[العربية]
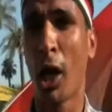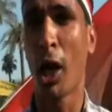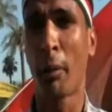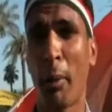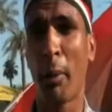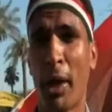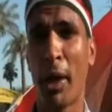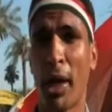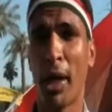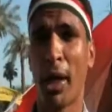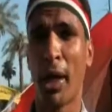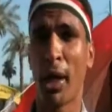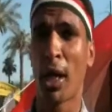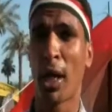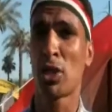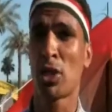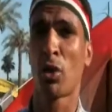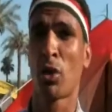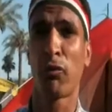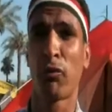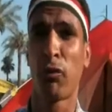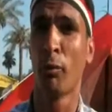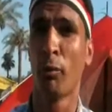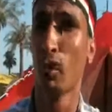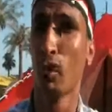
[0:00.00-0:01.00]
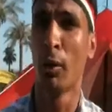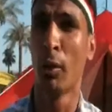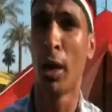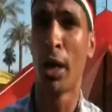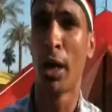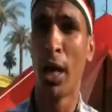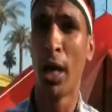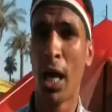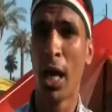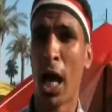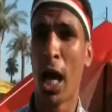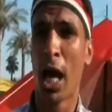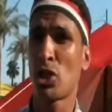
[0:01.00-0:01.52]
اربع عيال هيصرفهم ل...
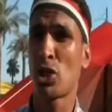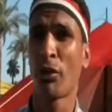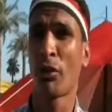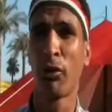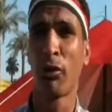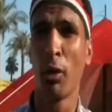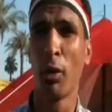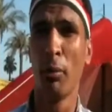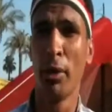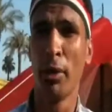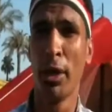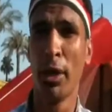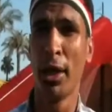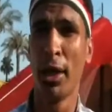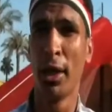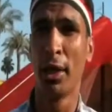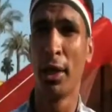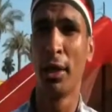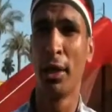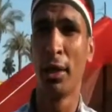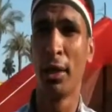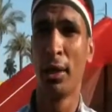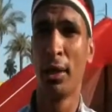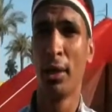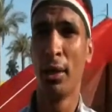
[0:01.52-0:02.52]
هيصرف لهم منين؟